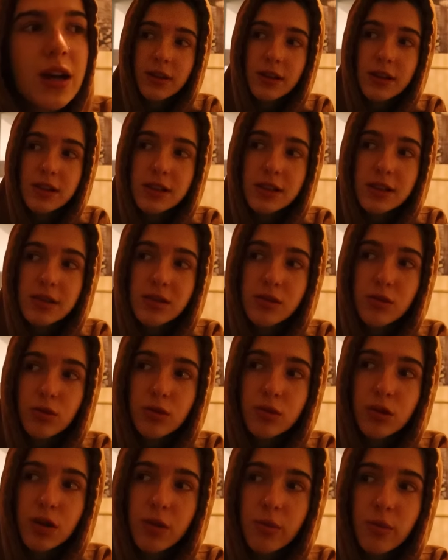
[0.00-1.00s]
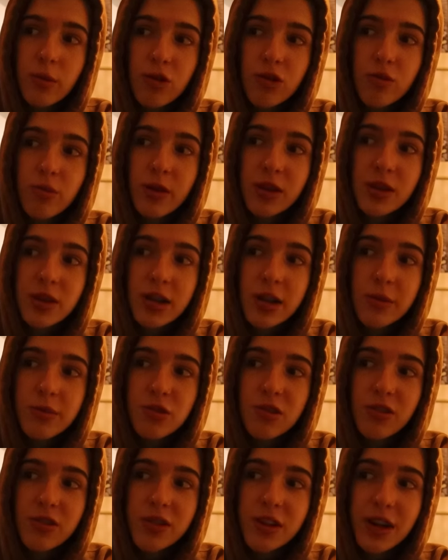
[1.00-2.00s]
Więc jutro może będzie
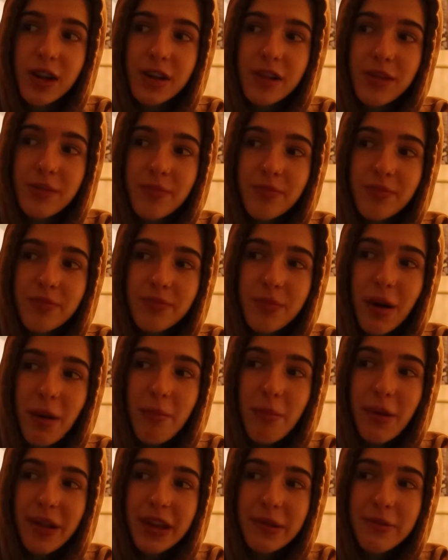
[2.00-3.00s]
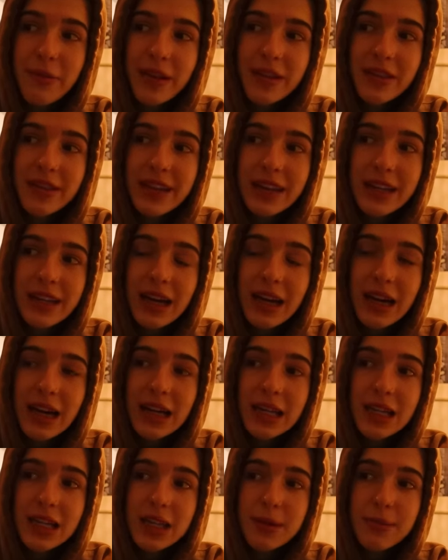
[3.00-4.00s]
lepszy dzień. Mam matematykę
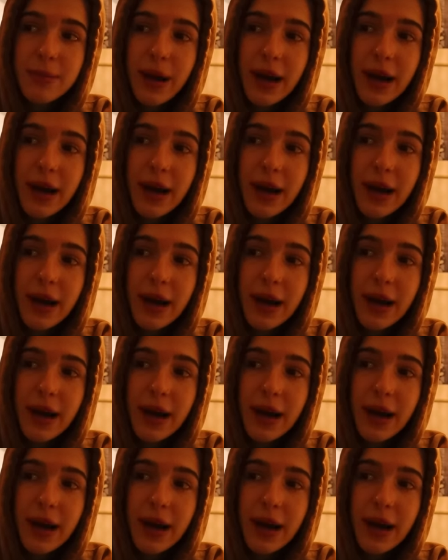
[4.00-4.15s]
i